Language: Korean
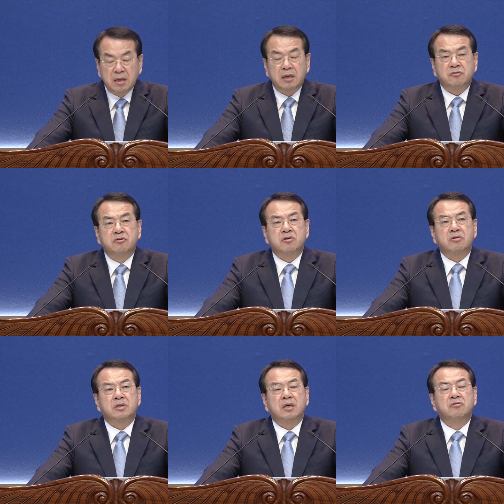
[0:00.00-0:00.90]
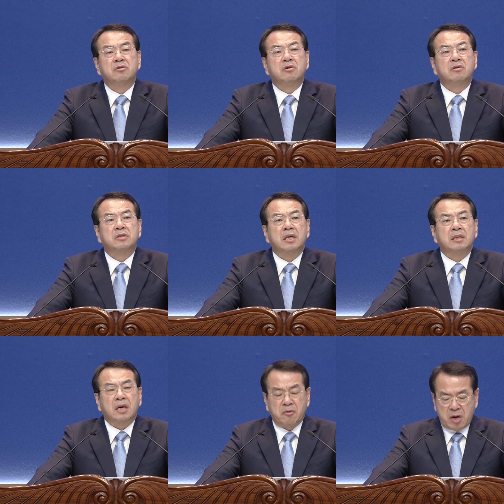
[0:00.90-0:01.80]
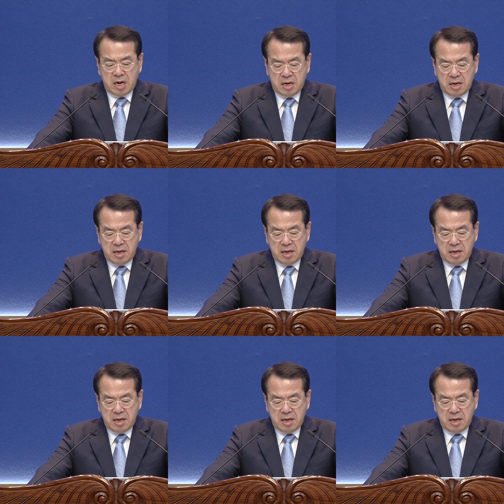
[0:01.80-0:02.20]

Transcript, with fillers: 예, 구속사 운동센터와